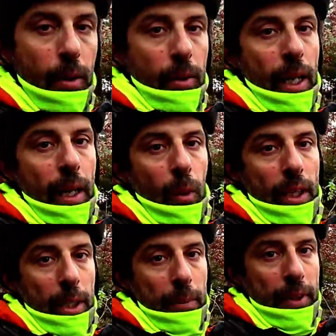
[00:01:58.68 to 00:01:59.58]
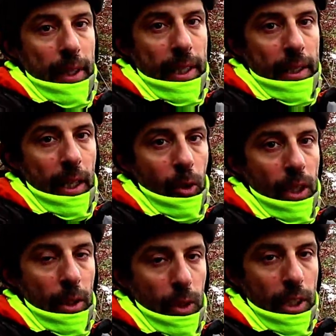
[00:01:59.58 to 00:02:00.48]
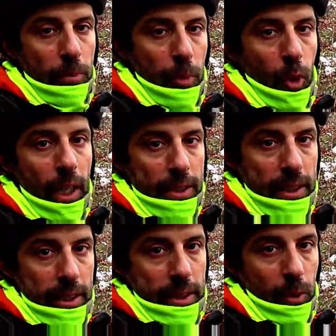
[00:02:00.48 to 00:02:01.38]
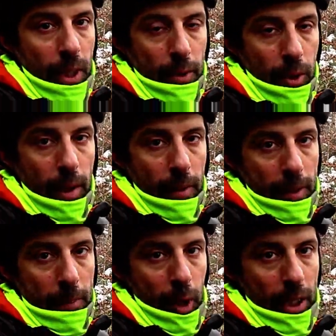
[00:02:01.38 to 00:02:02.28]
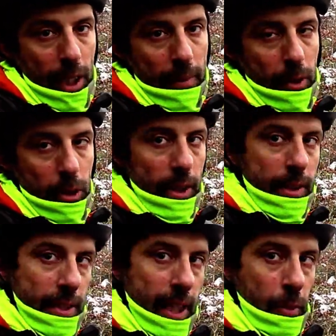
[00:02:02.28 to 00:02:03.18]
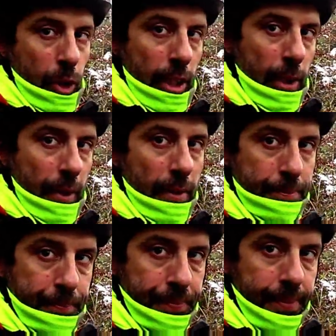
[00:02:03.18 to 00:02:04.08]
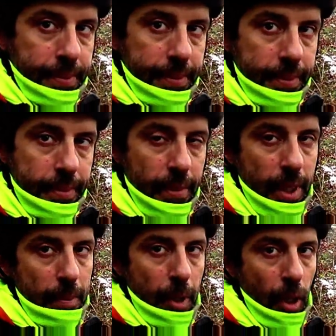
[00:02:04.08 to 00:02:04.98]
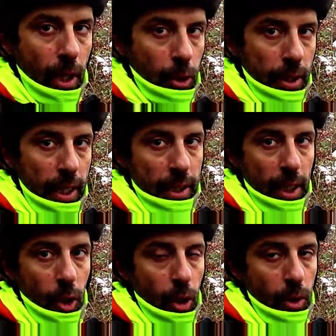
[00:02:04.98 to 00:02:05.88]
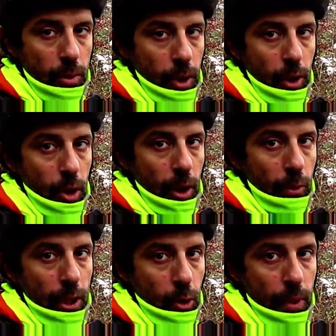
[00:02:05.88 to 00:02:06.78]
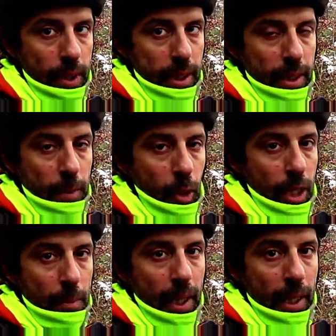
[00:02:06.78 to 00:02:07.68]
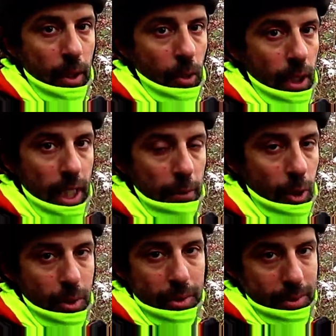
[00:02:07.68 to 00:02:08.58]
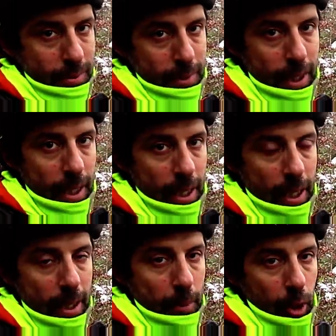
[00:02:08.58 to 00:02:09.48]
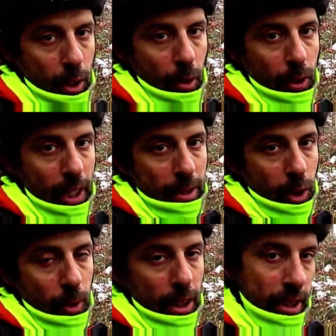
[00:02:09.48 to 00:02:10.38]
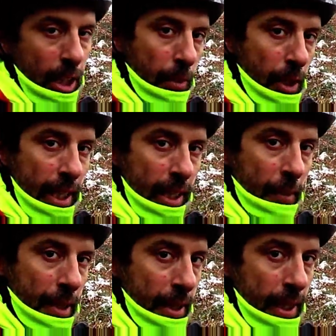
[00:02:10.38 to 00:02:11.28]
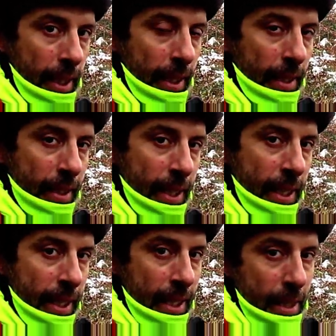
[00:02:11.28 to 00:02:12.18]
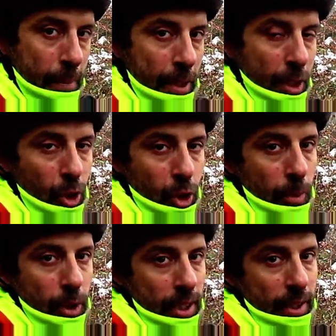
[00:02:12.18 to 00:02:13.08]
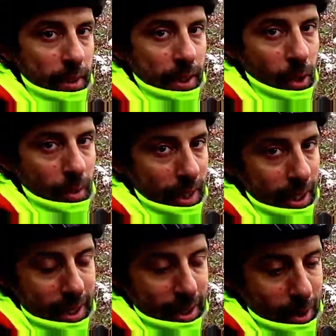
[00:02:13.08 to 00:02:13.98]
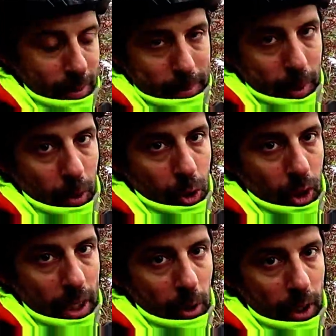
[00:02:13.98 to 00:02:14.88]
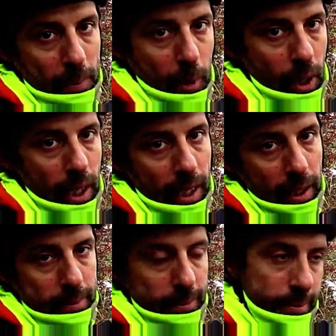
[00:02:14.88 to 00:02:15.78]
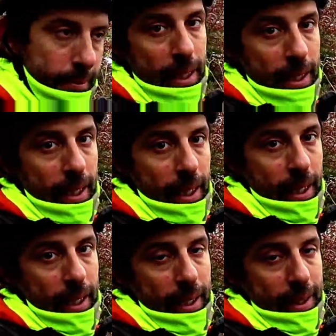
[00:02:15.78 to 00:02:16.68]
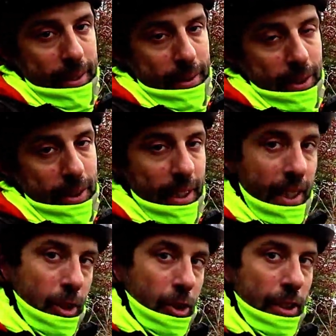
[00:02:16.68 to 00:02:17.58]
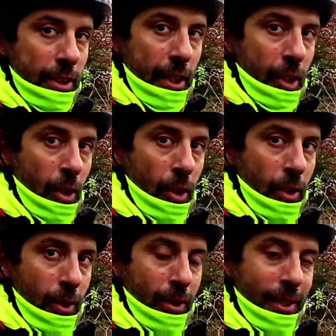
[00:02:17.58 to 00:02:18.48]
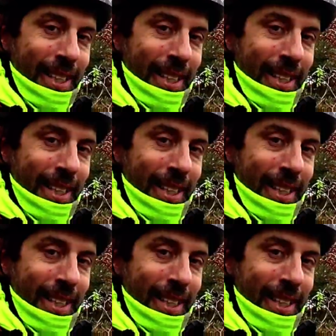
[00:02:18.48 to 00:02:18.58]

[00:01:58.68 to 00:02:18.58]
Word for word: Una, cualquier bicicleta con las ruedas un poco anchas hasta una ciudad va bien por la nieve, a no ser sea mucha nieve. Pero la cosa del hielo, yo creo que unas cubiertas de mountain bike con clavos, porque unas como las que llevo de la Gravel de 28 x 35C, por mucho clavo que le ponga, eh, si queréis os enseño